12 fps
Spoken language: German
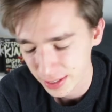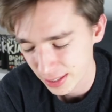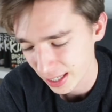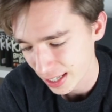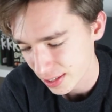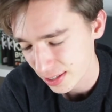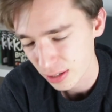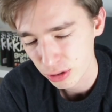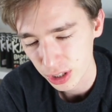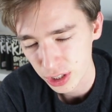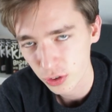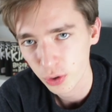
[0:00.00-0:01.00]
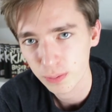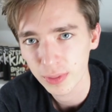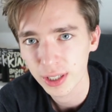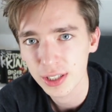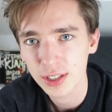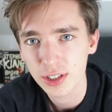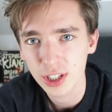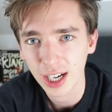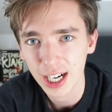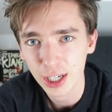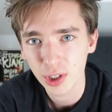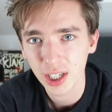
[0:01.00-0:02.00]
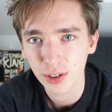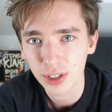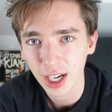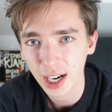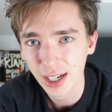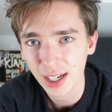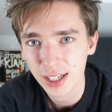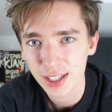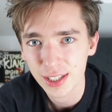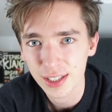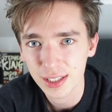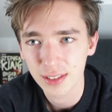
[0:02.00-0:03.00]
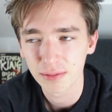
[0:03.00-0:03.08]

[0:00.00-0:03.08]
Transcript: Diese ganze Situation mit Dracula und Harker ist